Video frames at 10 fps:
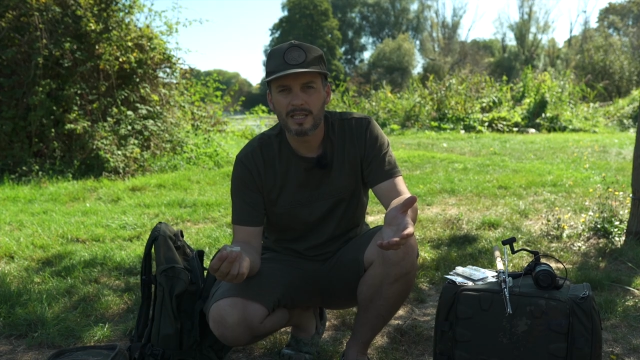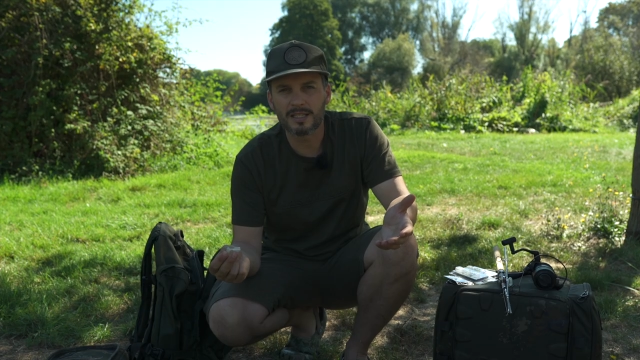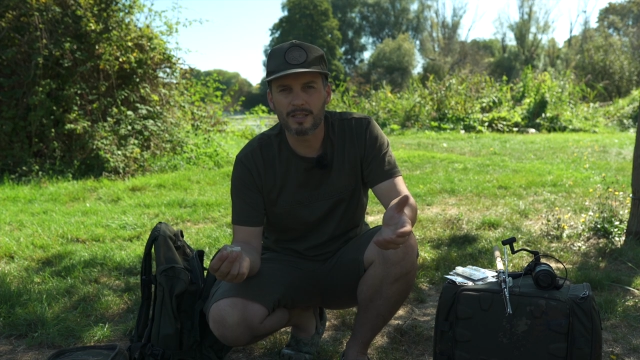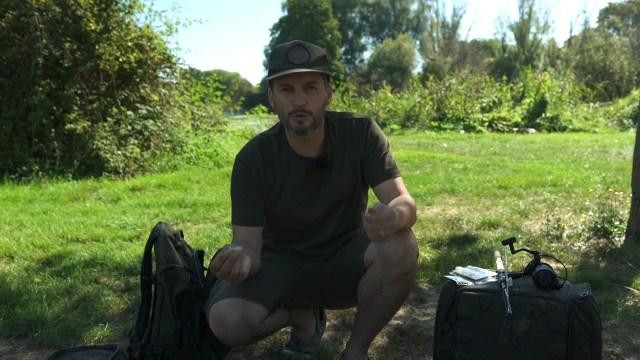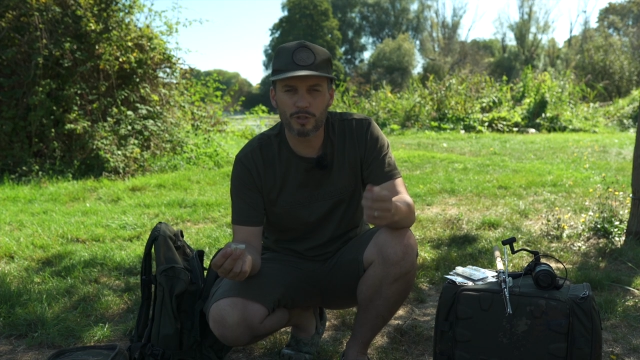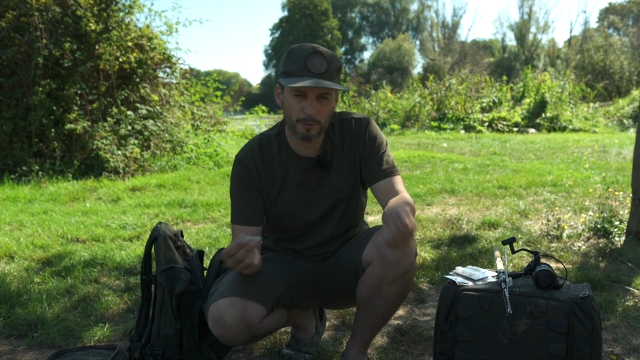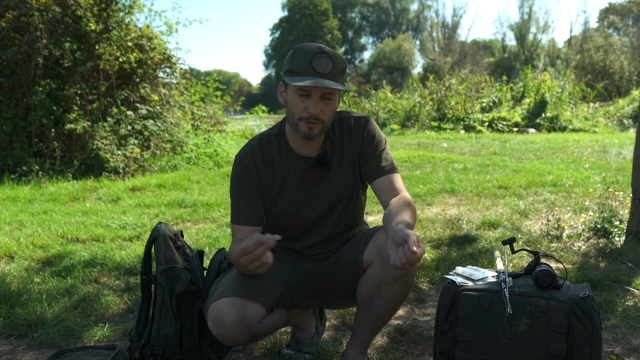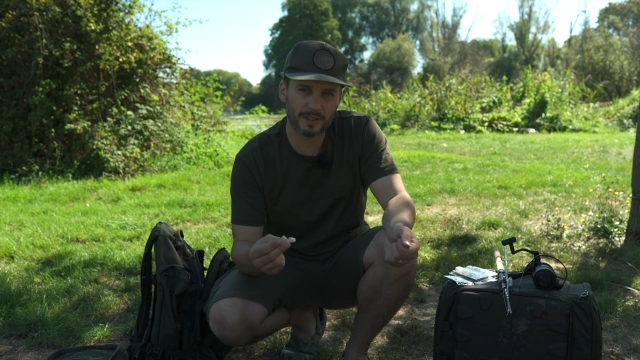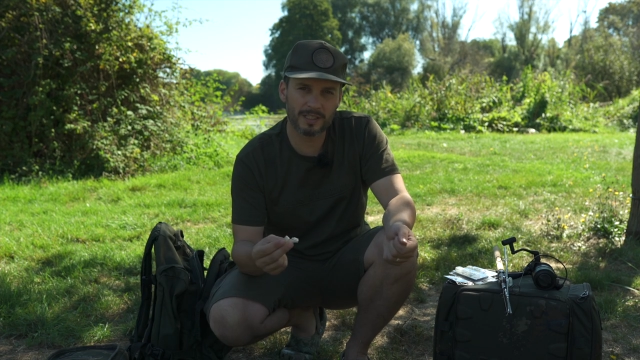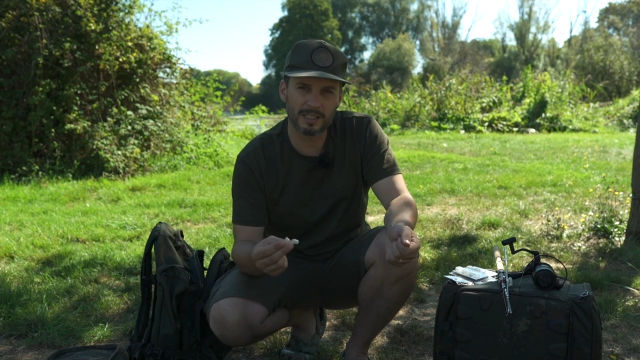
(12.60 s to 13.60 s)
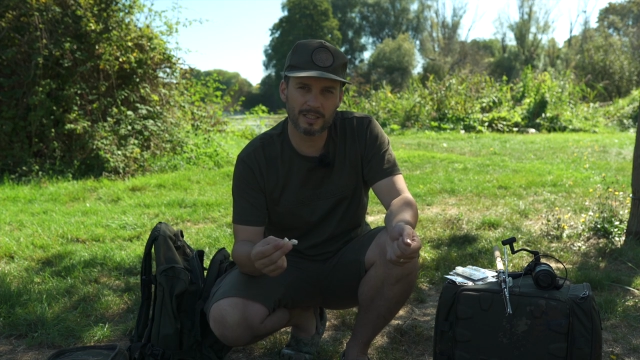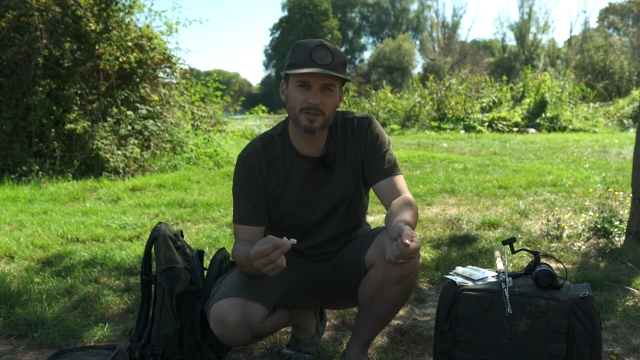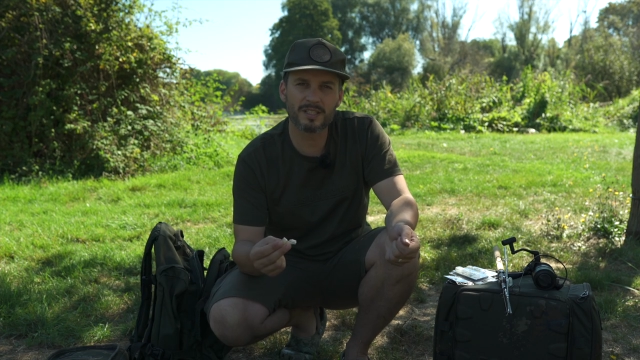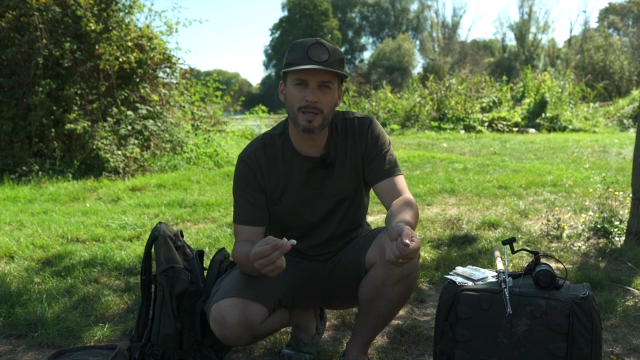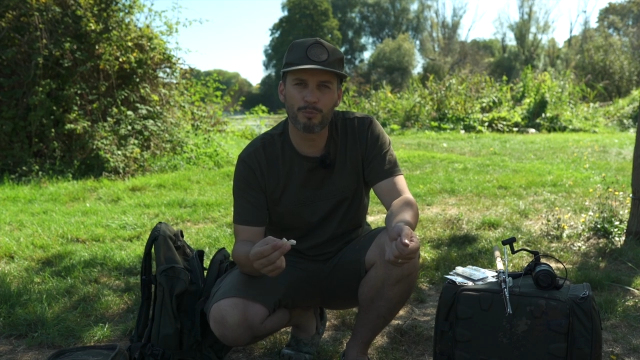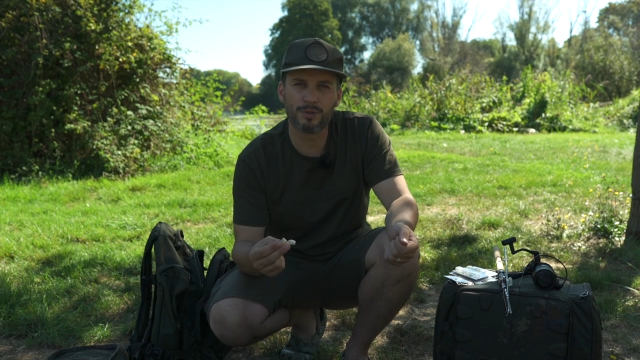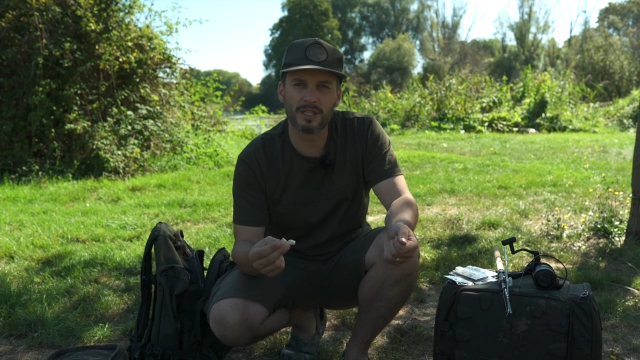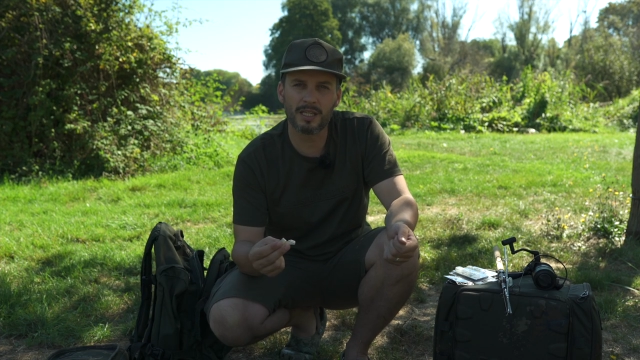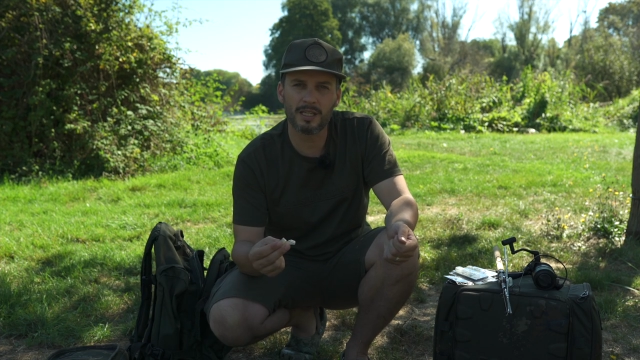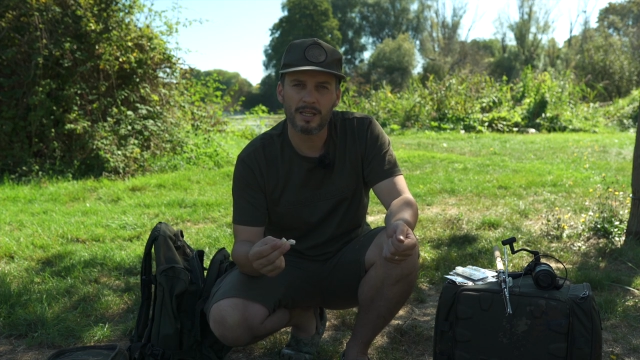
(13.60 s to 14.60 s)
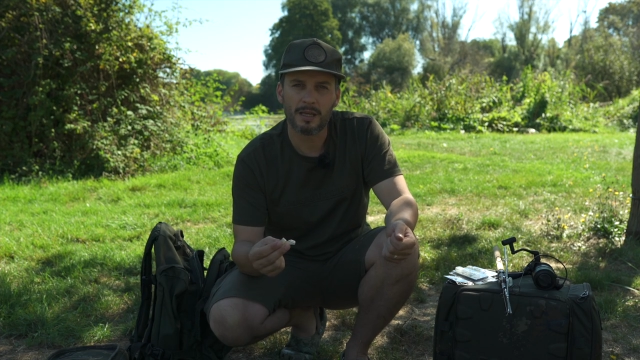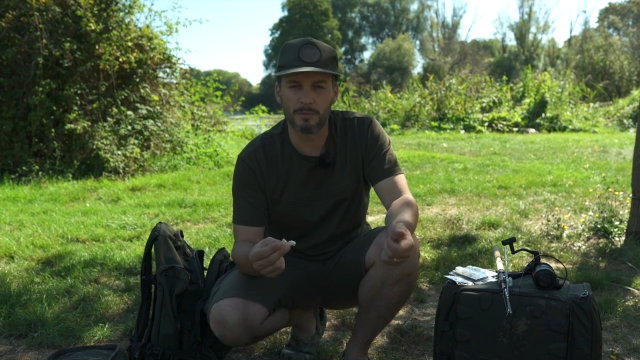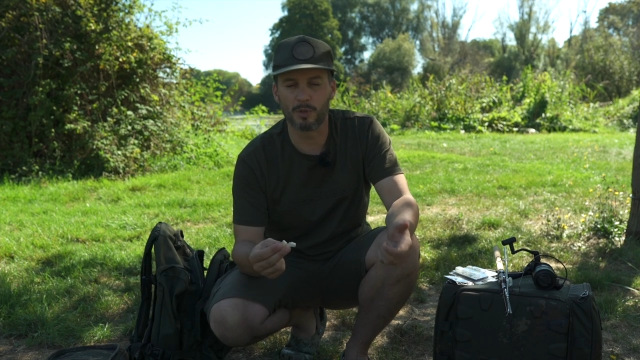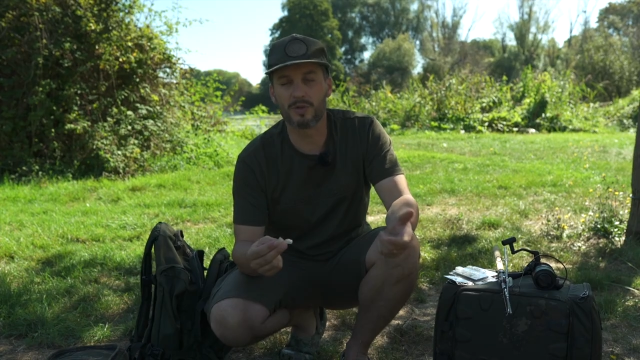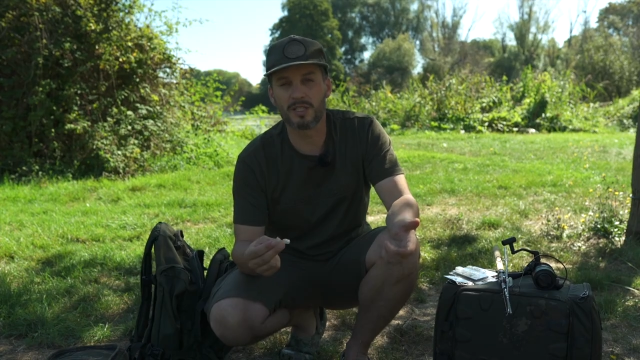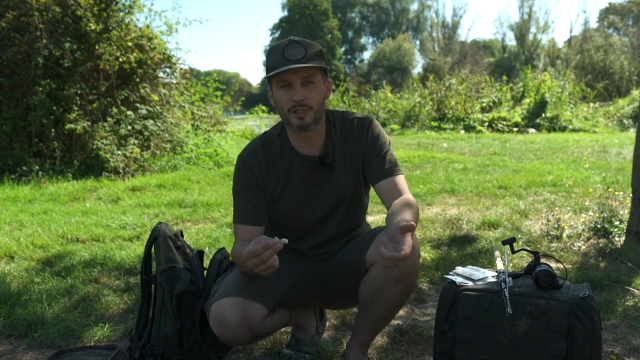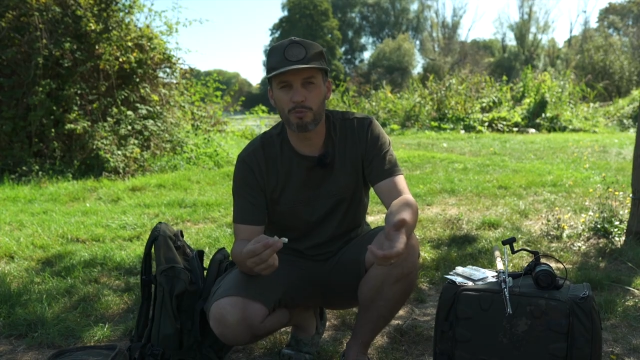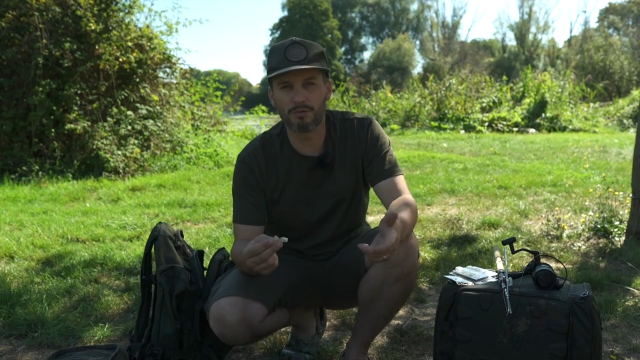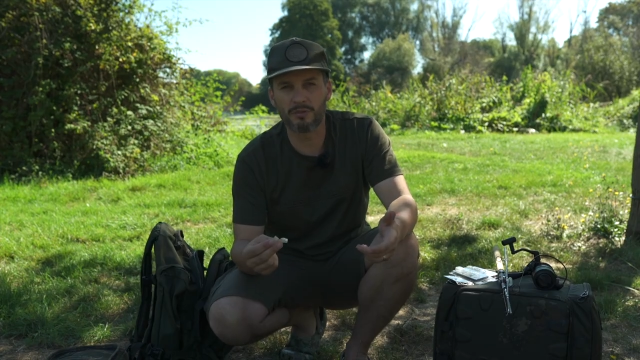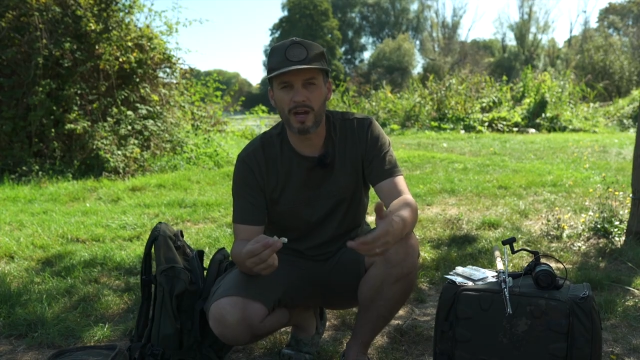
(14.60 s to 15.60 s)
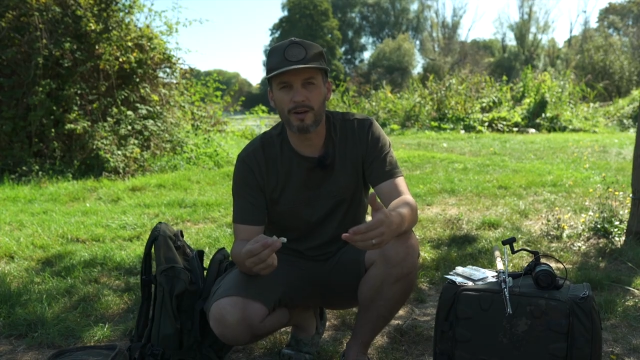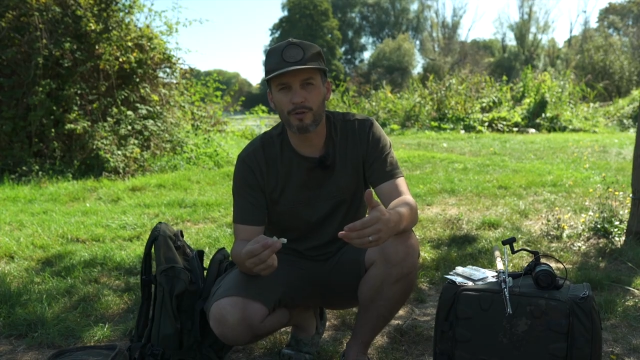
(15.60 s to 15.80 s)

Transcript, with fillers: c'est non seulement de faire des lancers appuyés, mais aussi de pouvoir